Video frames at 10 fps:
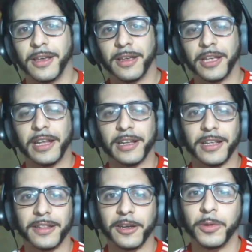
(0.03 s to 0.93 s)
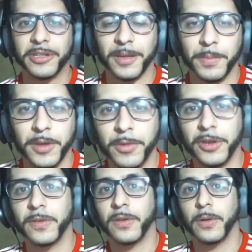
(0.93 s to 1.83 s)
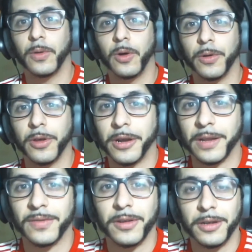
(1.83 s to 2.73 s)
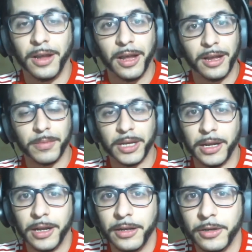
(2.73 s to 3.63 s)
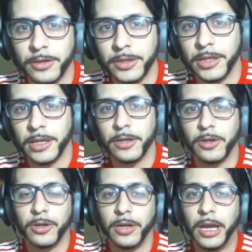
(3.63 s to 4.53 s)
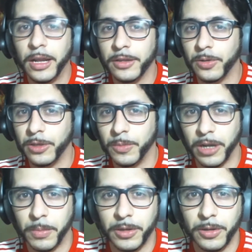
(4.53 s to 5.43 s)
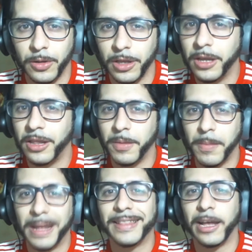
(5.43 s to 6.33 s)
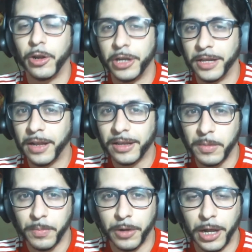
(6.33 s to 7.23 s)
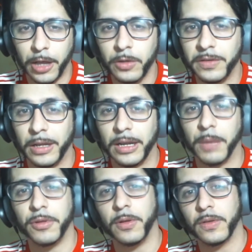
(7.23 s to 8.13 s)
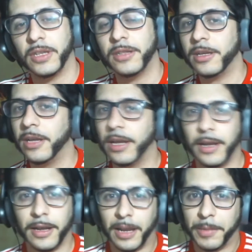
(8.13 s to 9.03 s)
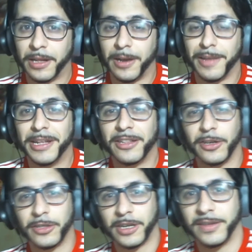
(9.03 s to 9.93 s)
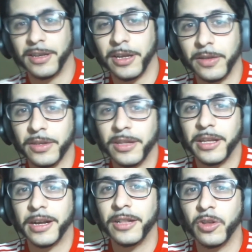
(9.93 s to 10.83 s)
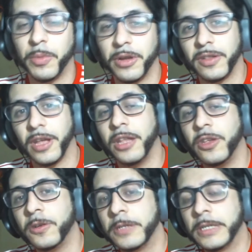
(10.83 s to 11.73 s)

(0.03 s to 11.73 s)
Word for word: ¿Qué tal gente? ¿Cómo están? Bienvenidos a un nuevo video de reacción en mi canal. Hoy tengo el anteúltimo capítulo de The Mandalorian de la temporada 2, el capítulo 7. Lamentablemente otra serie que nos está dejando por este año.